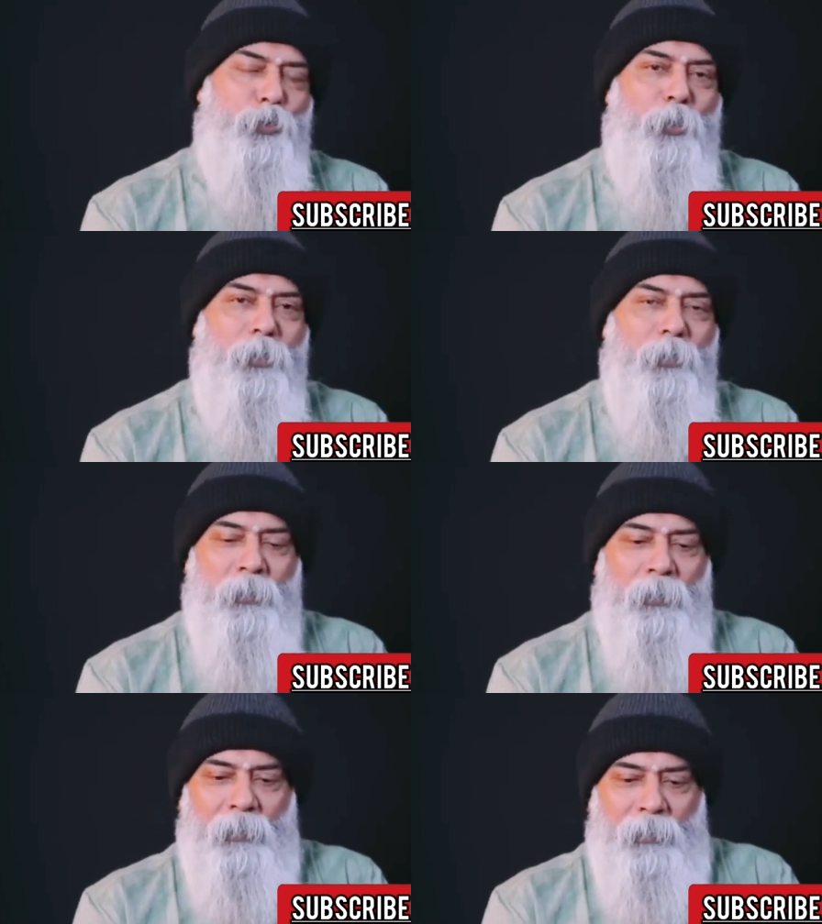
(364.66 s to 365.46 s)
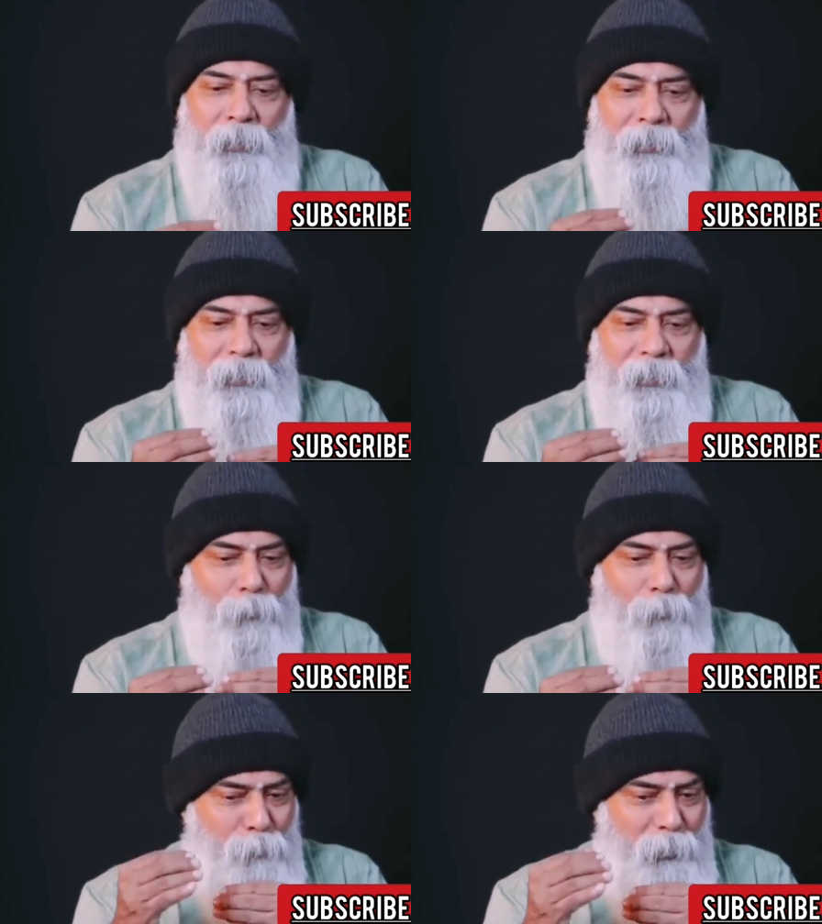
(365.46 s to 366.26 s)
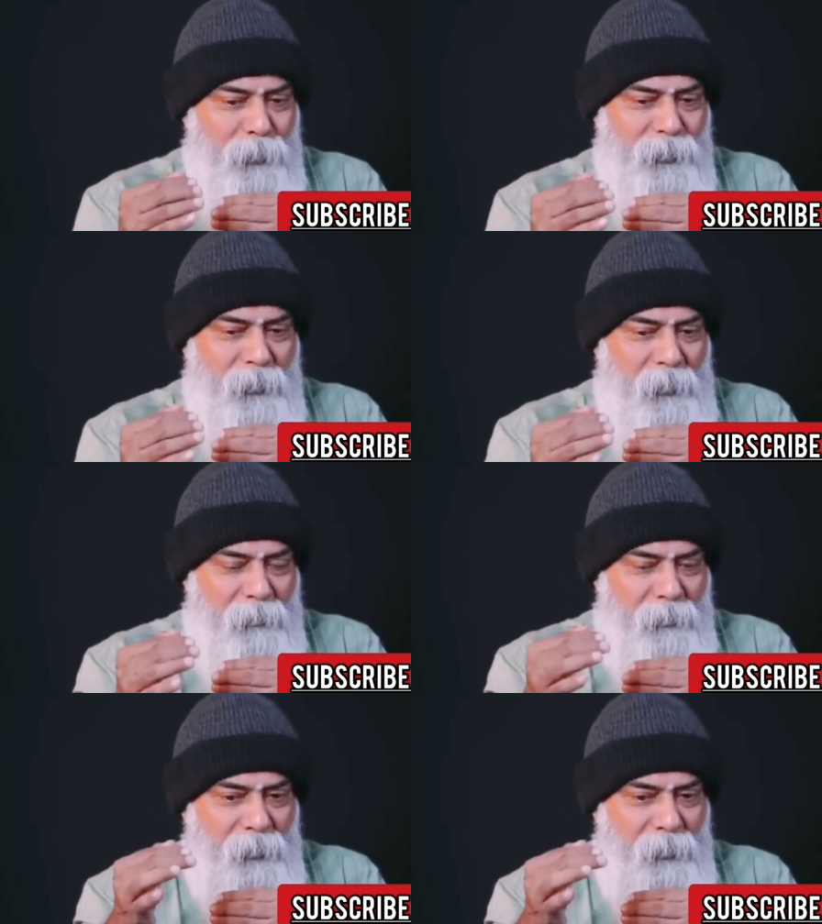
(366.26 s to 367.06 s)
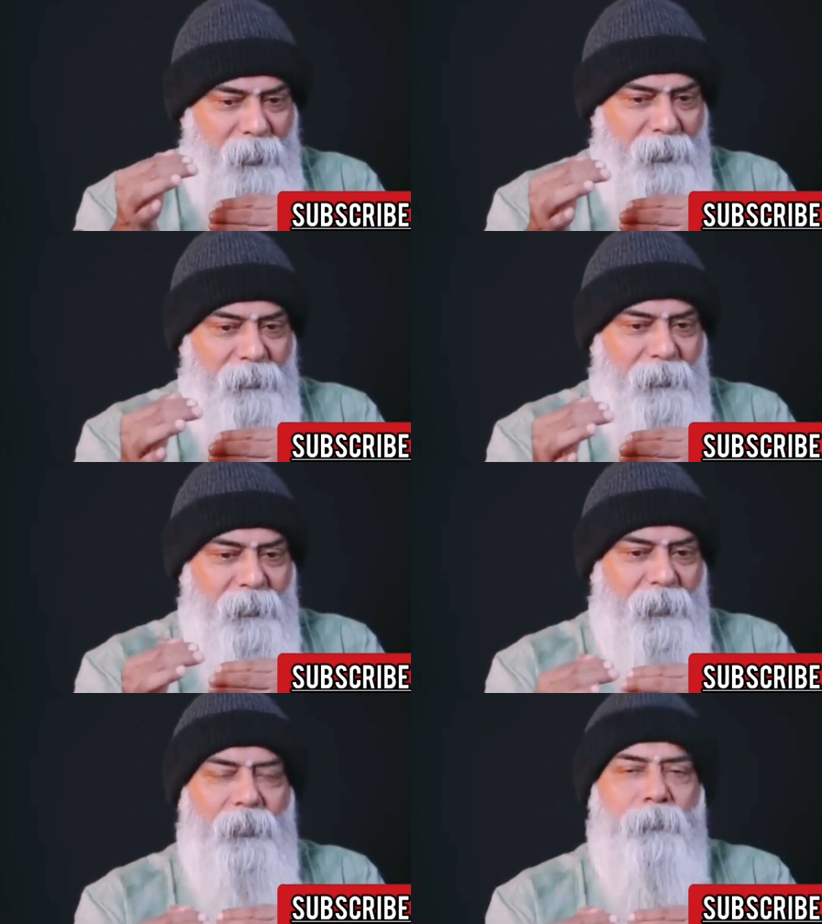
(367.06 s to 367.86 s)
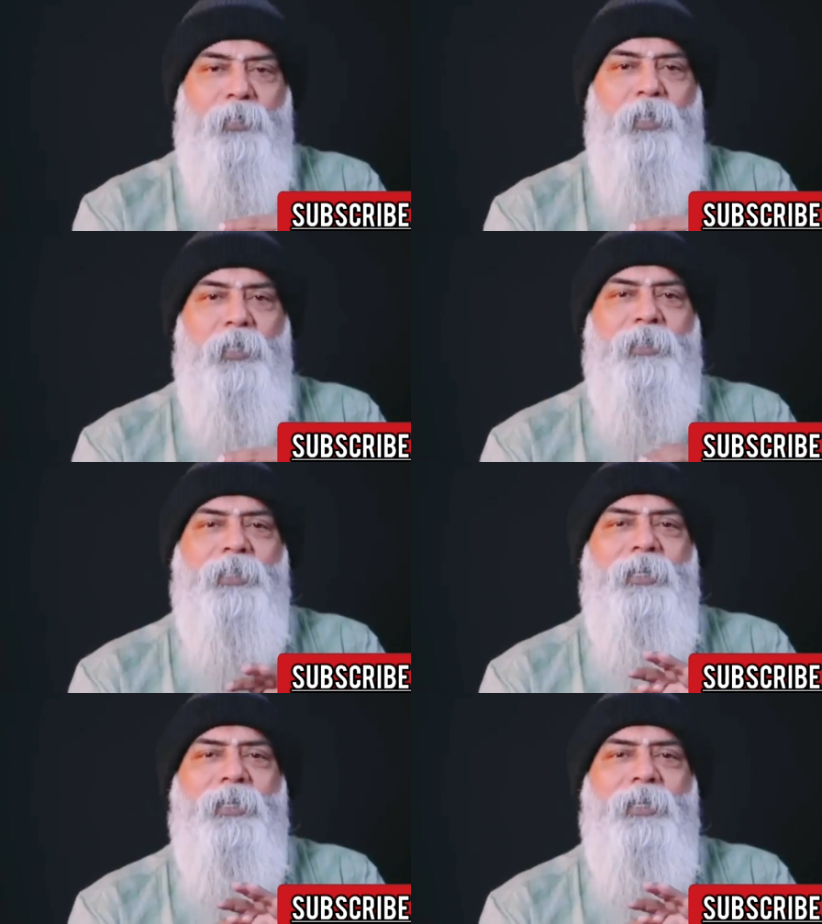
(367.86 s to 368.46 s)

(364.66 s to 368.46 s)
வச்சுருக்குறோம் இதை ஒரு மனுஷன் நல்லா கற்றுக்கிட்டான் அப்படின்னா